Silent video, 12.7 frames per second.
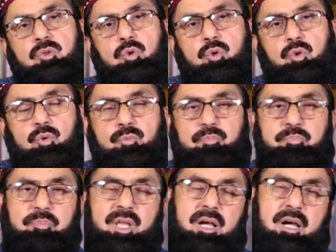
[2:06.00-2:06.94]
जो
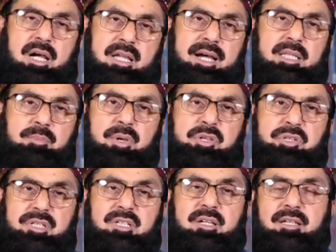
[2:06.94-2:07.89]
आयात
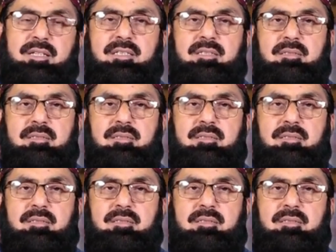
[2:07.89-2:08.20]
पेश की हैं